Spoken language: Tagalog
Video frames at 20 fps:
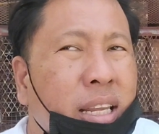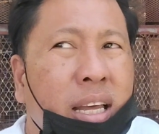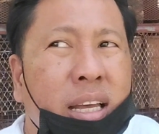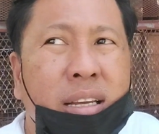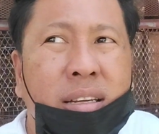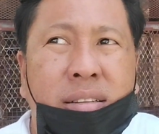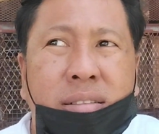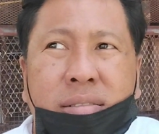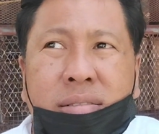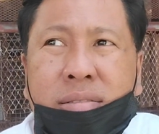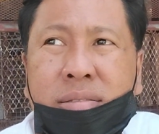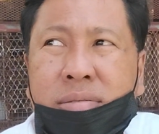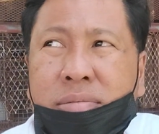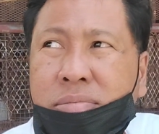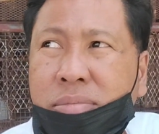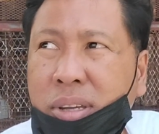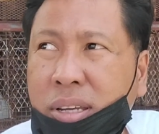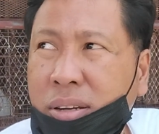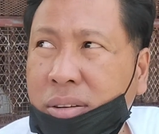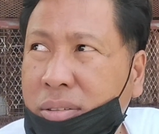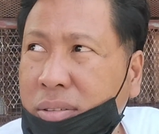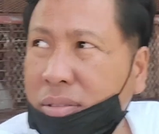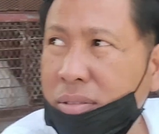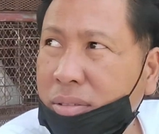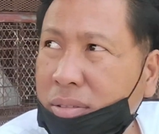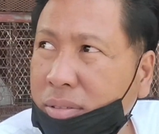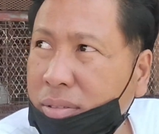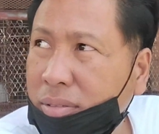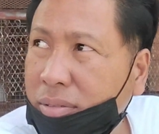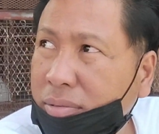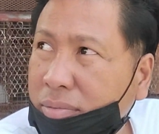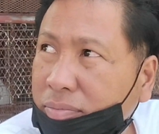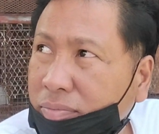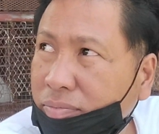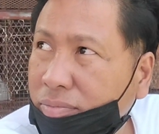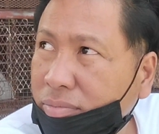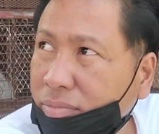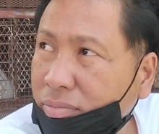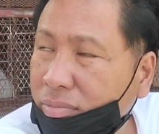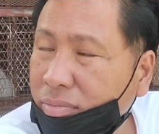na. Pero
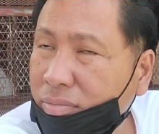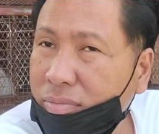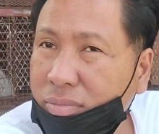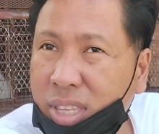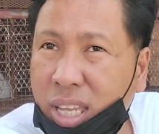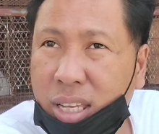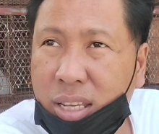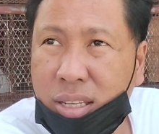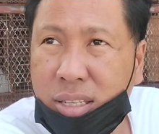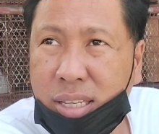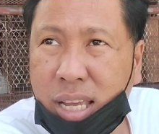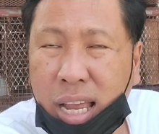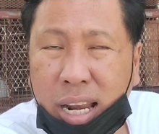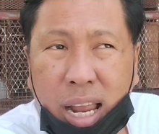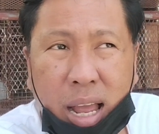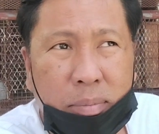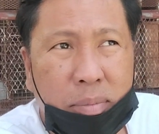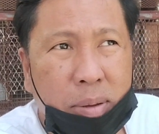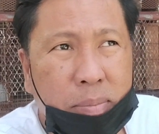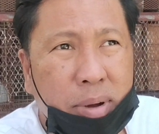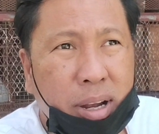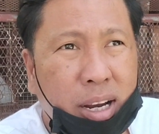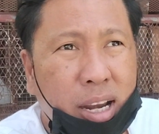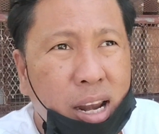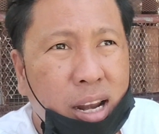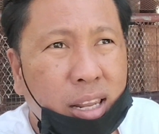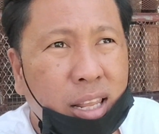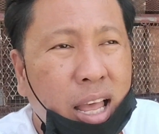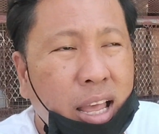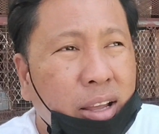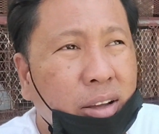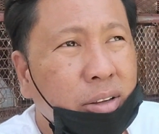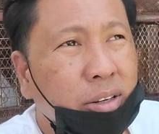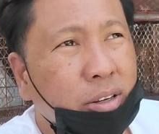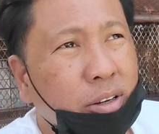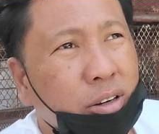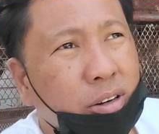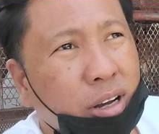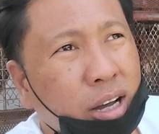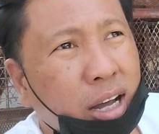sana may magklak tayo,
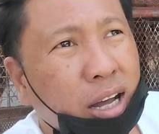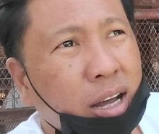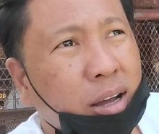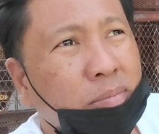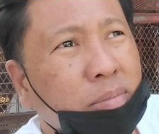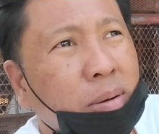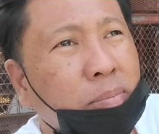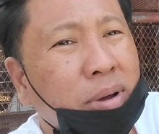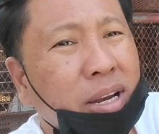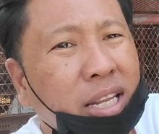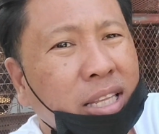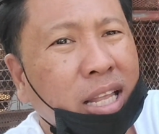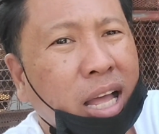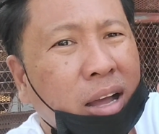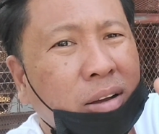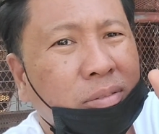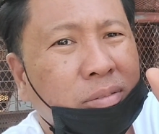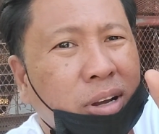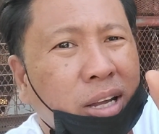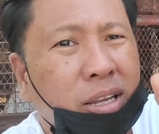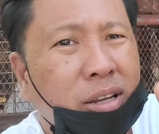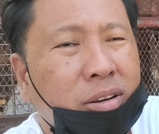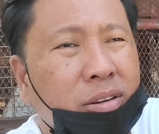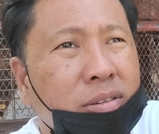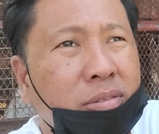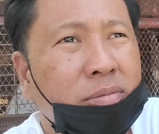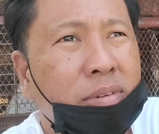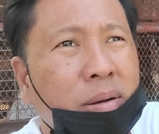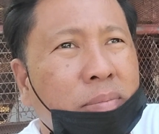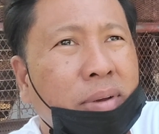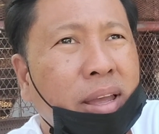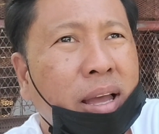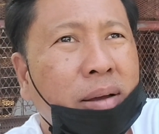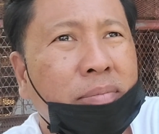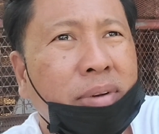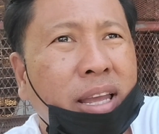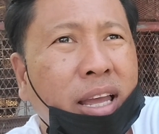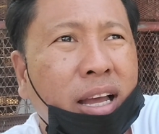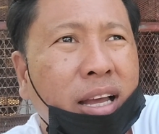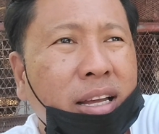no? Uh, babalitaan ko kayo
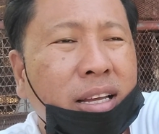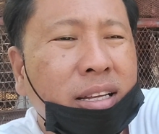mamaya-maya.